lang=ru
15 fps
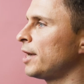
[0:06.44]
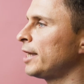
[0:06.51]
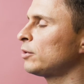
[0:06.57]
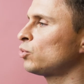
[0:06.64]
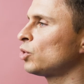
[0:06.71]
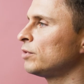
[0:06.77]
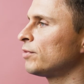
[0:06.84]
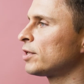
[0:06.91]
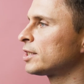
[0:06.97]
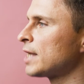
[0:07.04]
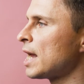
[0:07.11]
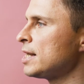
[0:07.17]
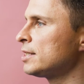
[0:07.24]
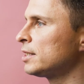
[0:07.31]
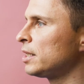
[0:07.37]
Этот
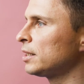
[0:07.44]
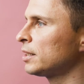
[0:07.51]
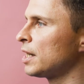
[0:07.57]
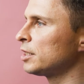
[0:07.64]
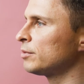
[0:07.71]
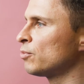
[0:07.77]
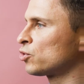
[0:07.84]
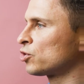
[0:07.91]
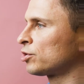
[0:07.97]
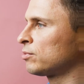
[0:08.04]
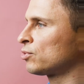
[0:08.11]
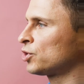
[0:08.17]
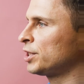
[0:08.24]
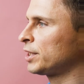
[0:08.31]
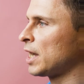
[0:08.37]
универсальный солдат может
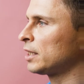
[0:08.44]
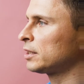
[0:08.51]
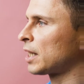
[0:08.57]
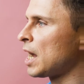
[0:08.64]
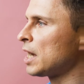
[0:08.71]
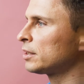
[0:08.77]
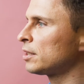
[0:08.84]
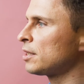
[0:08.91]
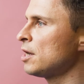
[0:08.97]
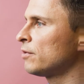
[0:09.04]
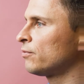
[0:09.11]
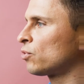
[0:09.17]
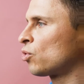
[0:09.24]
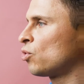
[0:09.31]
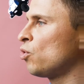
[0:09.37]
служить как трактор,
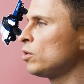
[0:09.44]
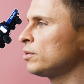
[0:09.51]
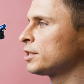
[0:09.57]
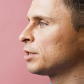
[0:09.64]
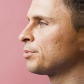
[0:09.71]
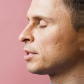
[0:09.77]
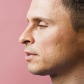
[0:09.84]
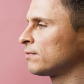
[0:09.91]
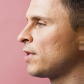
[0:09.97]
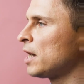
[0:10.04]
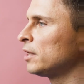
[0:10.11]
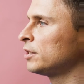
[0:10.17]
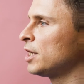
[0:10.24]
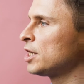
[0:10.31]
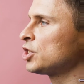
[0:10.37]
фургон,
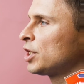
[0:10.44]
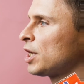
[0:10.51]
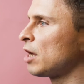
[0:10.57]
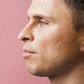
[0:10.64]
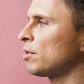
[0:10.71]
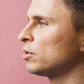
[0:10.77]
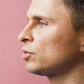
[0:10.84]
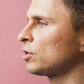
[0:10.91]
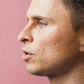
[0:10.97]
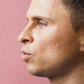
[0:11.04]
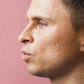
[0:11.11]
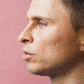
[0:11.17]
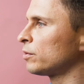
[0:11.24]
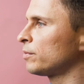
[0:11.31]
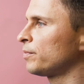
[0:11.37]
самосвал и даже как болотоход.